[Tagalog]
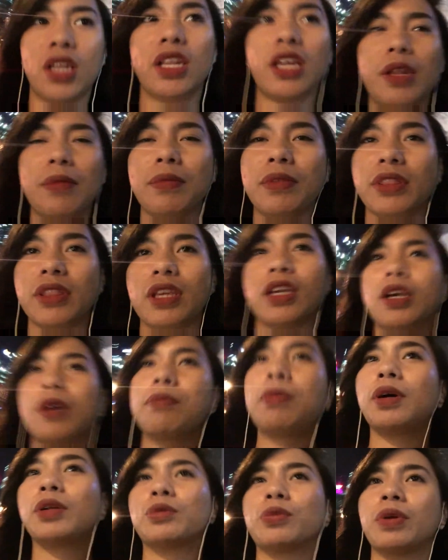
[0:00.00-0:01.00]
Let me think
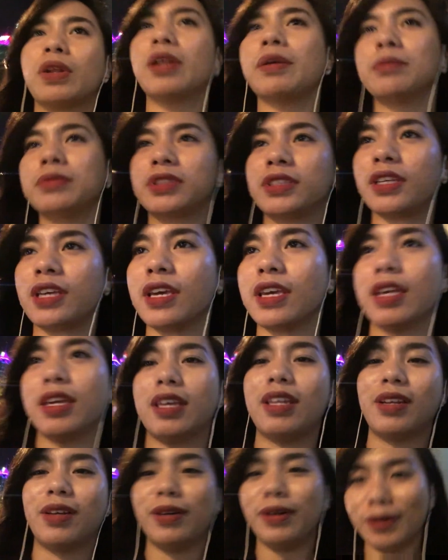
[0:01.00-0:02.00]
about what I'm saying.
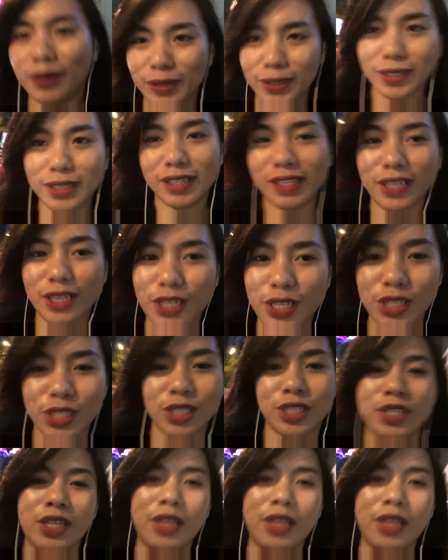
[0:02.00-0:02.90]
Oh, English.